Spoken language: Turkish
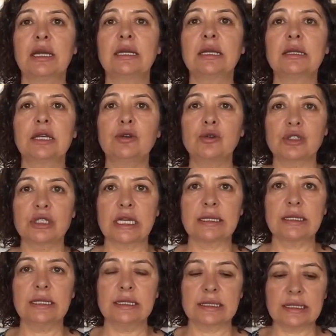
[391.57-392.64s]
ya da
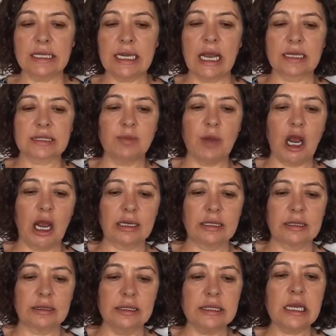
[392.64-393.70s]
yüksek değilse yazma
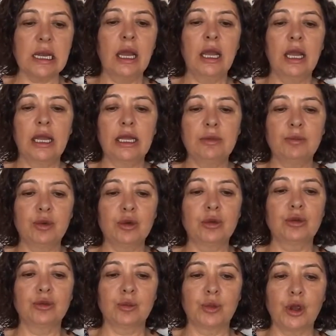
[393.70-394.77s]
hakkınız e,
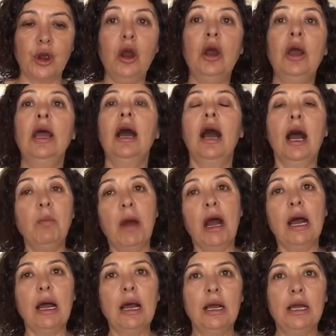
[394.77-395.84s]
bulunmuyor. Ama